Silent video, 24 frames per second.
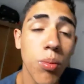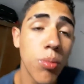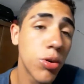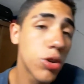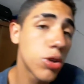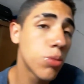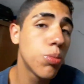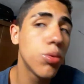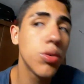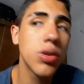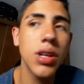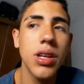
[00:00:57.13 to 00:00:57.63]

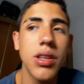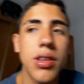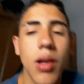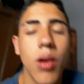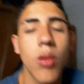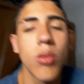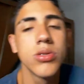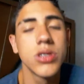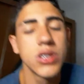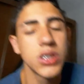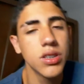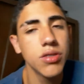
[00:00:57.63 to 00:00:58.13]
muito bonita,
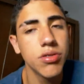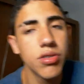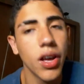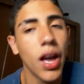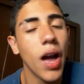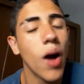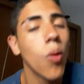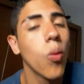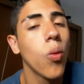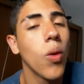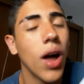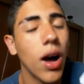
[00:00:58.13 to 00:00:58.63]
inclusive
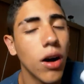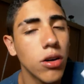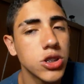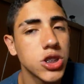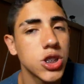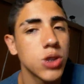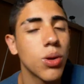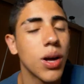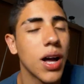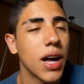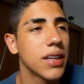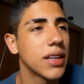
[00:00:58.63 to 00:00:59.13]
o
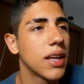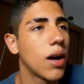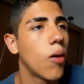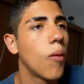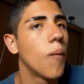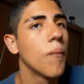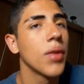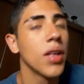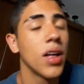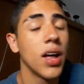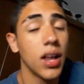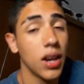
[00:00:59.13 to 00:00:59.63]
layout do
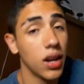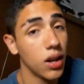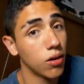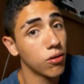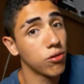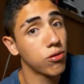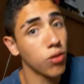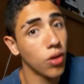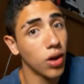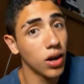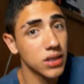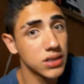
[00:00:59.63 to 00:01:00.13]
canal Léo
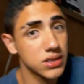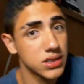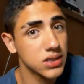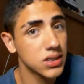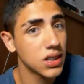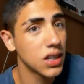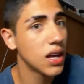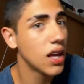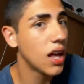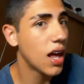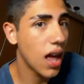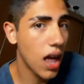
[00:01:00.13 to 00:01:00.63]
Vlogs
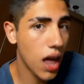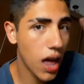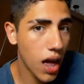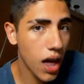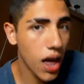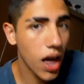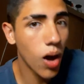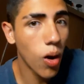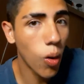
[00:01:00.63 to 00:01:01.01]
é